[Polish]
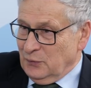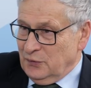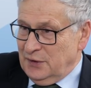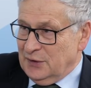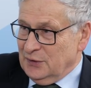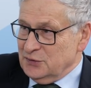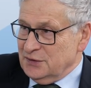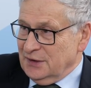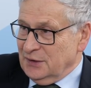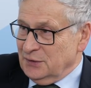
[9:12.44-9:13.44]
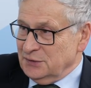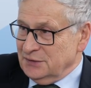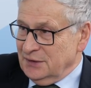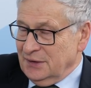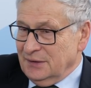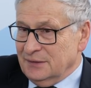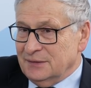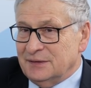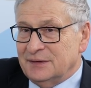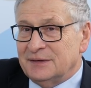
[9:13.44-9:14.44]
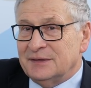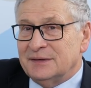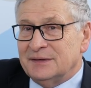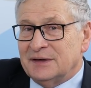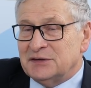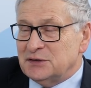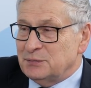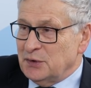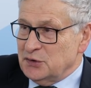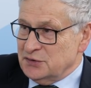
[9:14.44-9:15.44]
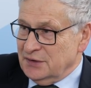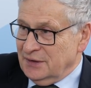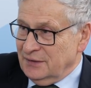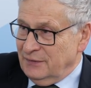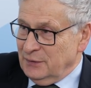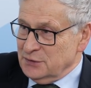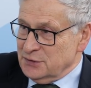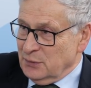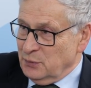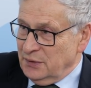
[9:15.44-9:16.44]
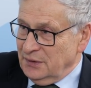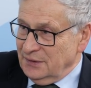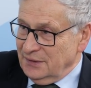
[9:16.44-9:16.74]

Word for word: uniknąć tego, mhm. że jak się spojrzy na dwie osoby,